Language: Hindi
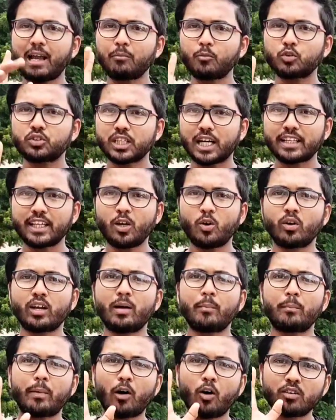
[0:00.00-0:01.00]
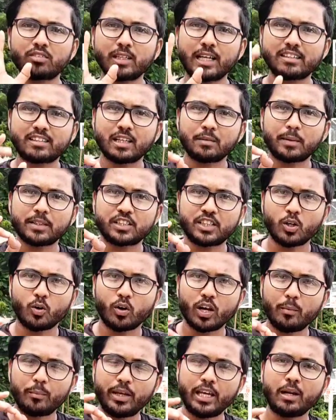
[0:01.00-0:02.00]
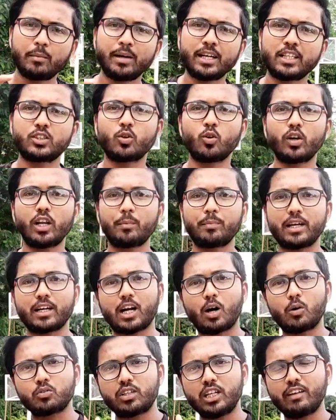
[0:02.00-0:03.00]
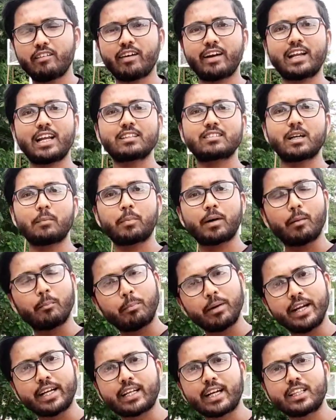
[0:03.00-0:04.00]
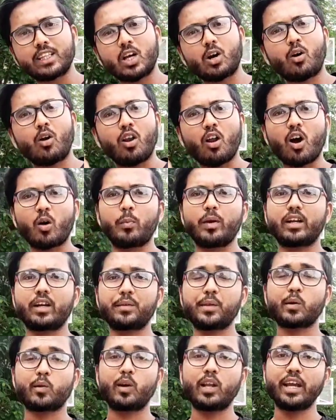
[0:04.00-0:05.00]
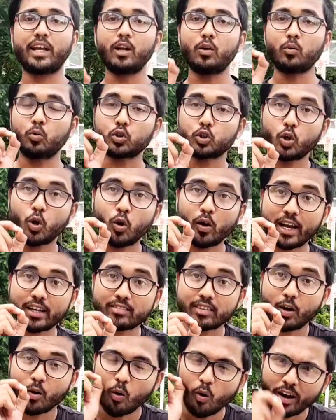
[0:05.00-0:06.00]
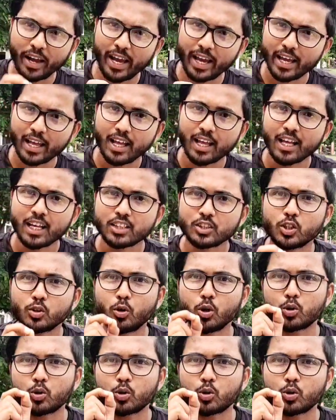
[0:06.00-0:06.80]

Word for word: अभी टाइम कुछ ज़्यादा ही हो गया बहुत से ऐसे बच्चे होंगे बीए में जिन्होंने अपना काउंसलिंग वगैरह सब कंप्लीट कर दिया होगा लॉक भी कर दिया होगा लेकिन कुछ लोग ऐसे होंगे